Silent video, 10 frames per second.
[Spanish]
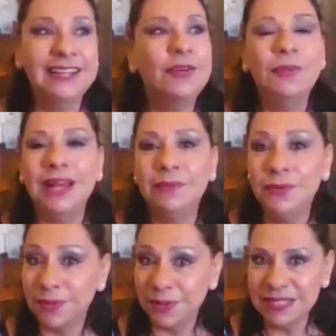él como era
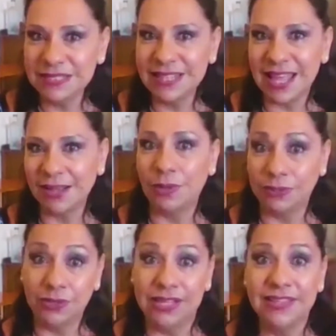muy bromista,
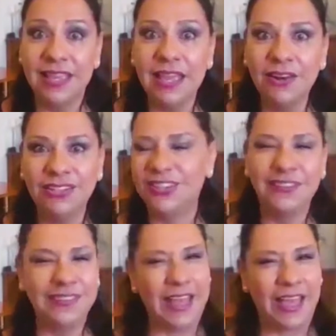cuando le dijeron,
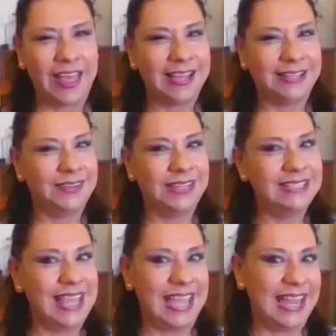dijo, no, no
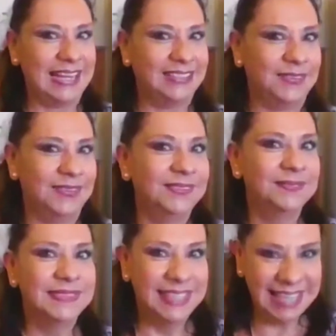es cierto,
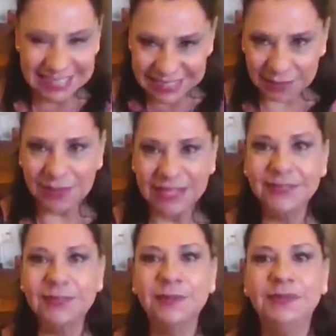él está
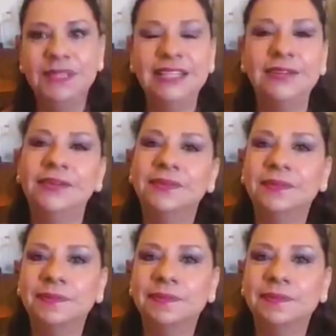jugando conmigo.